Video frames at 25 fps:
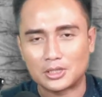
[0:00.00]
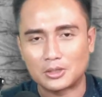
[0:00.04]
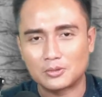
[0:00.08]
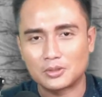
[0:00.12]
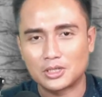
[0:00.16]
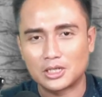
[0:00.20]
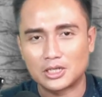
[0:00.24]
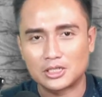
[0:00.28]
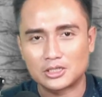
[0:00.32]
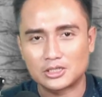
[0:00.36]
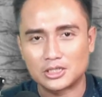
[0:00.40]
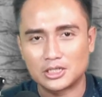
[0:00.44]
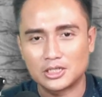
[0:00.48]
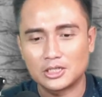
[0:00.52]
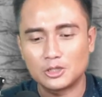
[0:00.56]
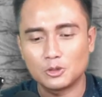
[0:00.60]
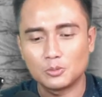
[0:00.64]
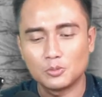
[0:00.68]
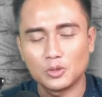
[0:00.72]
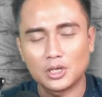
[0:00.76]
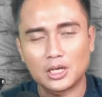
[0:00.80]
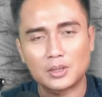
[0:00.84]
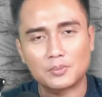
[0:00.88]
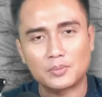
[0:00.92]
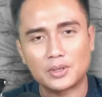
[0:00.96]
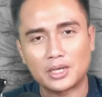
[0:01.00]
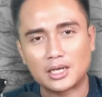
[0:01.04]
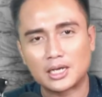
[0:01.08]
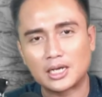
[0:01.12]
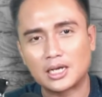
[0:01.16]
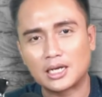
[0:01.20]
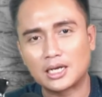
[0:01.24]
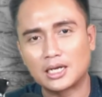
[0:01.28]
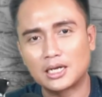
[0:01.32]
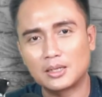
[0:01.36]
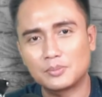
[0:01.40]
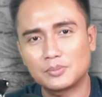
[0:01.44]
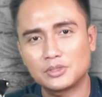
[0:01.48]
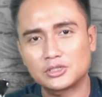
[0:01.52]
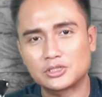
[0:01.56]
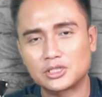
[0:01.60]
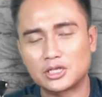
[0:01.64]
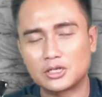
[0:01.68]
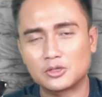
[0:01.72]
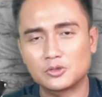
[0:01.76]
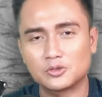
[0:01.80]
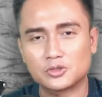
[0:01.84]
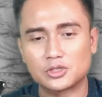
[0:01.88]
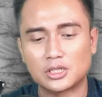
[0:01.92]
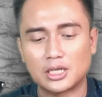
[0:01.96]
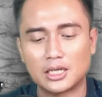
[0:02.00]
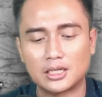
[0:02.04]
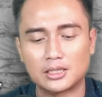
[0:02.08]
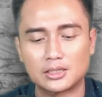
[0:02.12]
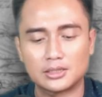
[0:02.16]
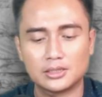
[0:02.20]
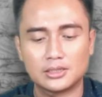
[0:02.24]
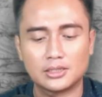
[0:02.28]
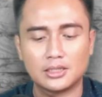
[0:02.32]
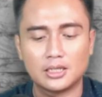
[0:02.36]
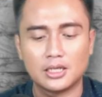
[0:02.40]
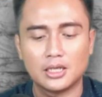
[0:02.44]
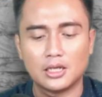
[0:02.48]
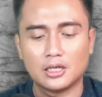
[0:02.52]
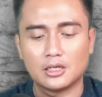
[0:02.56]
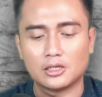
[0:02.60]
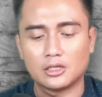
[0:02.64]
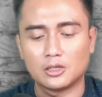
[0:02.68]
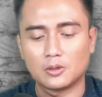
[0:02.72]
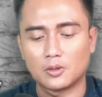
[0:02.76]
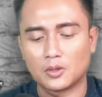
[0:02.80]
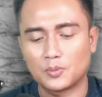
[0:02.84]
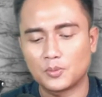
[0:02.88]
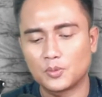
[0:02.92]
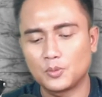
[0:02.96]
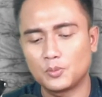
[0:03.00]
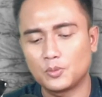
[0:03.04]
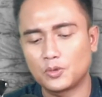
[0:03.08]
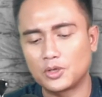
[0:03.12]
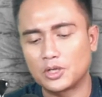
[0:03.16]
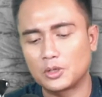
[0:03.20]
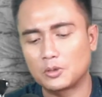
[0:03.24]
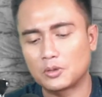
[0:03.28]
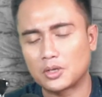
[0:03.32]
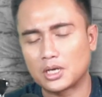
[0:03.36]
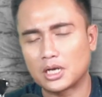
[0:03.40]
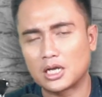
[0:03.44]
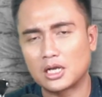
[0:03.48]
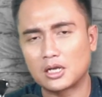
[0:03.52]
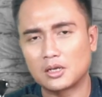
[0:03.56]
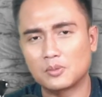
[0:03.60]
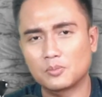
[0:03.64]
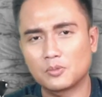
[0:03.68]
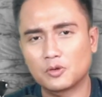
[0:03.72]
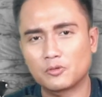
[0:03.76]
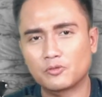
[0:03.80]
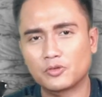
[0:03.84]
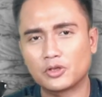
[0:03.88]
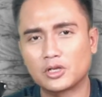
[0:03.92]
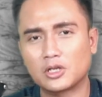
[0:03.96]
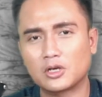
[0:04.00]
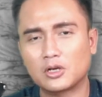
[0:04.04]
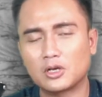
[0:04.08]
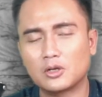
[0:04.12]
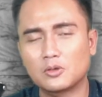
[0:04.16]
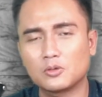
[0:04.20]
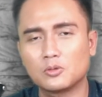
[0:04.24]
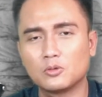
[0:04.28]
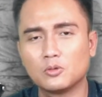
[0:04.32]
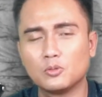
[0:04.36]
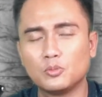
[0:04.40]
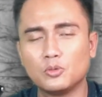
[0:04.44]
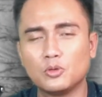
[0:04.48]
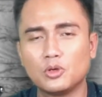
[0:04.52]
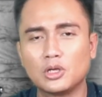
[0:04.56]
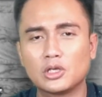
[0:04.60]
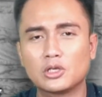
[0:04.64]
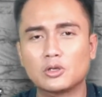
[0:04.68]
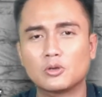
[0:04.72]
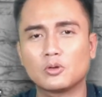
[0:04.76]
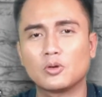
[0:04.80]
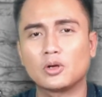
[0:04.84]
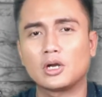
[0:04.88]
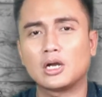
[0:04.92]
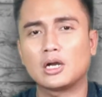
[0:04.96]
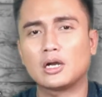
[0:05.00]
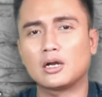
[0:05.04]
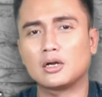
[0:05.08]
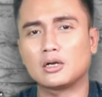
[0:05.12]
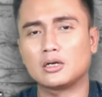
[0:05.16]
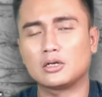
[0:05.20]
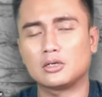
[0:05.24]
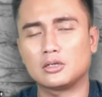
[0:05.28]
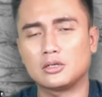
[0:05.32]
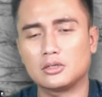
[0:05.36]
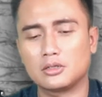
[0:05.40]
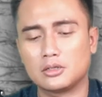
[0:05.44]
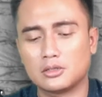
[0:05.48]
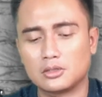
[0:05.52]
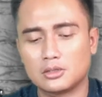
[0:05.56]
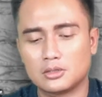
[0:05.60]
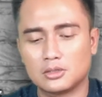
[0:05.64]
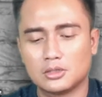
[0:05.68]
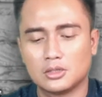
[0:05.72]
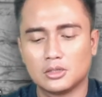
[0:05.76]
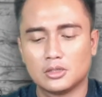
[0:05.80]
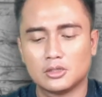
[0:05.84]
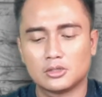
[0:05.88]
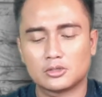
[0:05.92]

tahu dari sini hubungan mereka akan lebih serius lagi ya walaupun mungkin orang akan berpikir aduh hubungannya kok nggak uh,